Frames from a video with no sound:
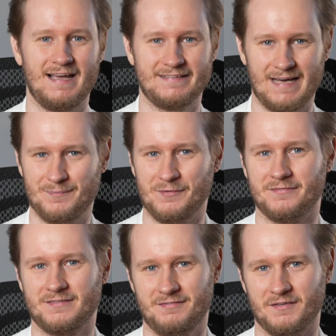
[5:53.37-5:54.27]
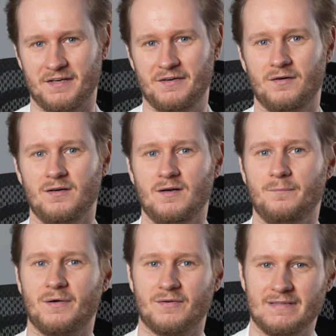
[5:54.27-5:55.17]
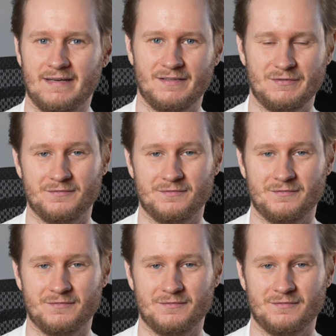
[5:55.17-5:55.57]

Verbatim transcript: etapów Twojego projektu,